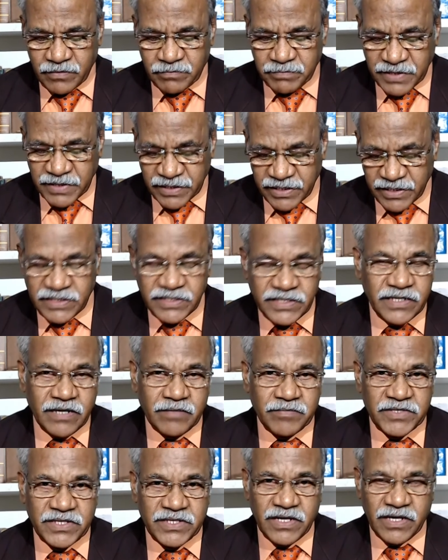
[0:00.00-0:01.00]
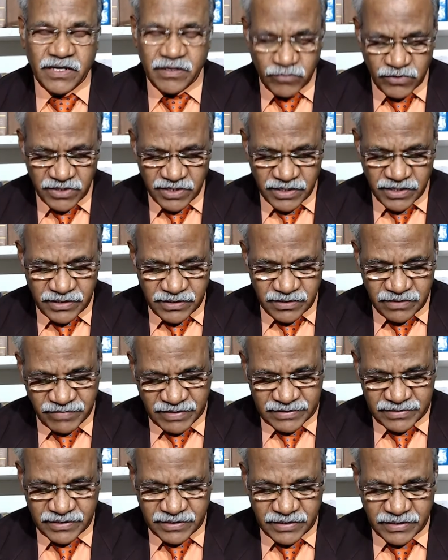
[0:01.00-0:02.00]
பனிரெண்டாம் அதிகாரம் முதல் ரெண்டு
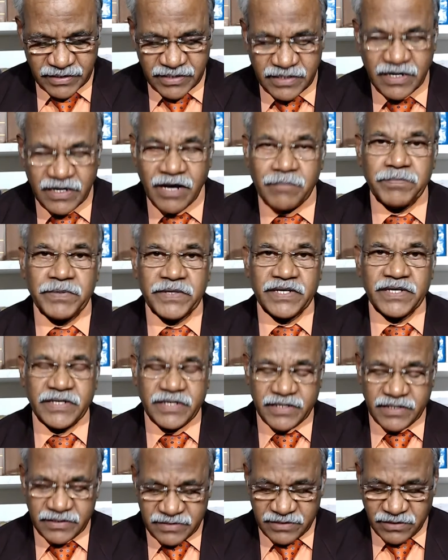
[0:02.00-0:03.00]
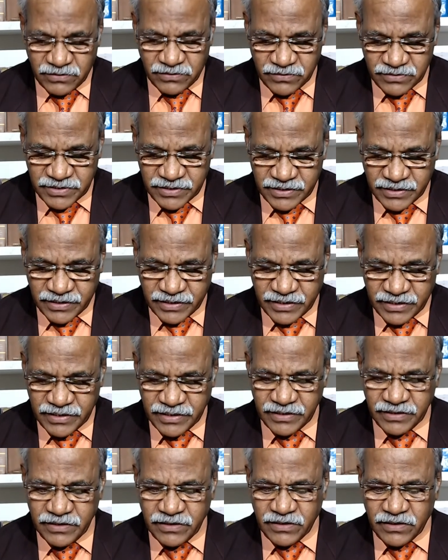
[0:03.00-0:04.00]
வசனங்கள் அப்படி இருக்க சகோதரரே
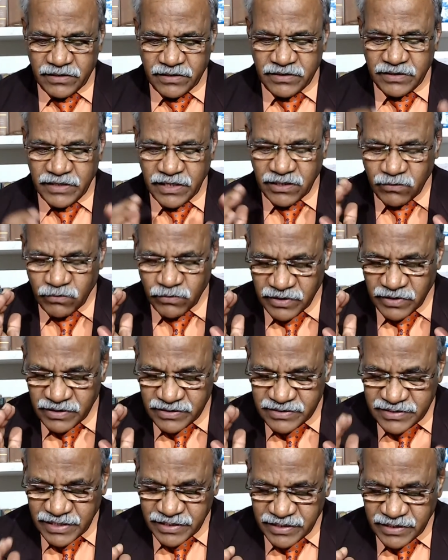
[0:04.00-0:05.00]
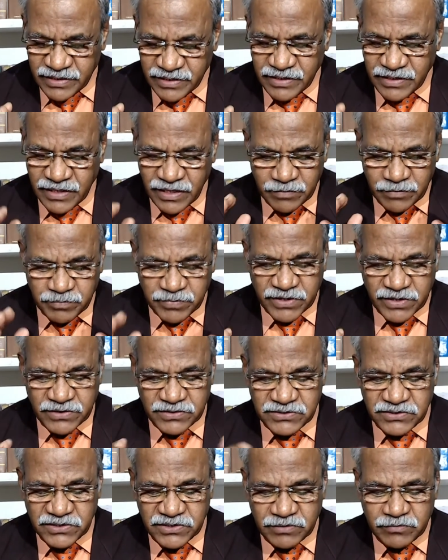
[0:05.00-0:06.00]
நீங்கள் உங்கள் சரீரங்களை
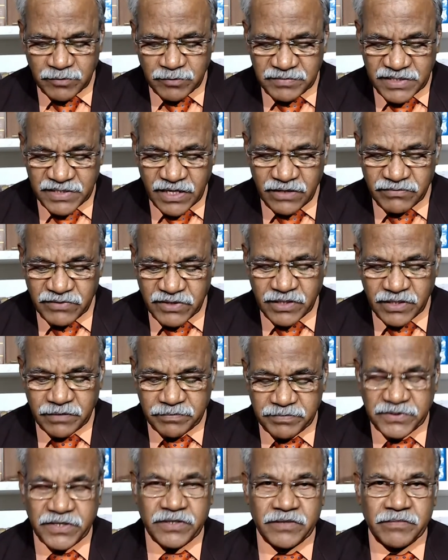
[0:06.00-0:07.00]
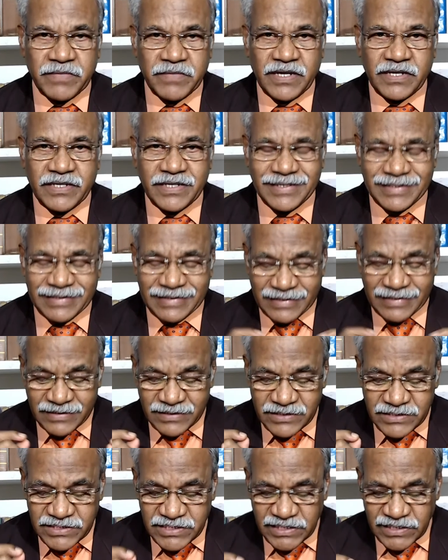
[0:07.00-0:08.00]
பரசுத்தமும் தேவனுக்கு பிரியமான
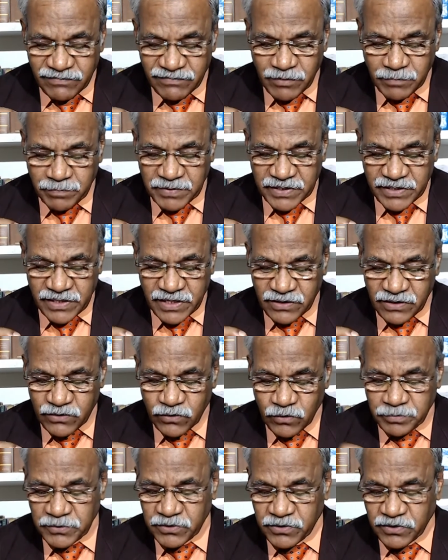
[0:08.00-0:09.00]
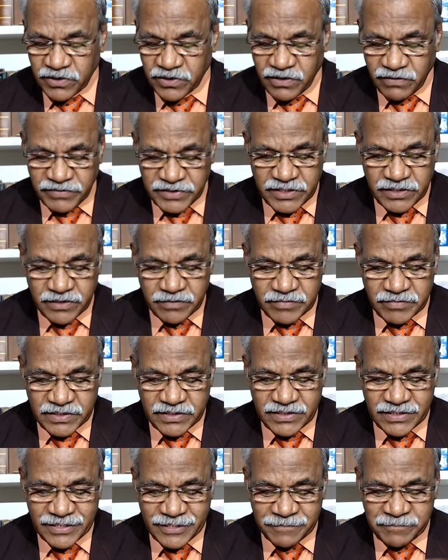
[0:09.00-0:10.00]
ஜீவ பலியாக ஒப்பு கொடுக்க வேண்டும்
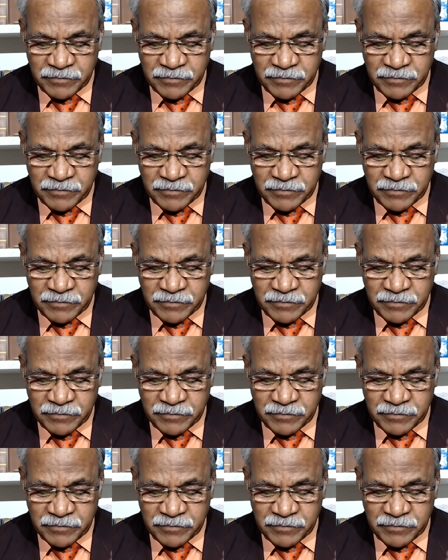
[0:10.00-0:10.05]
என்று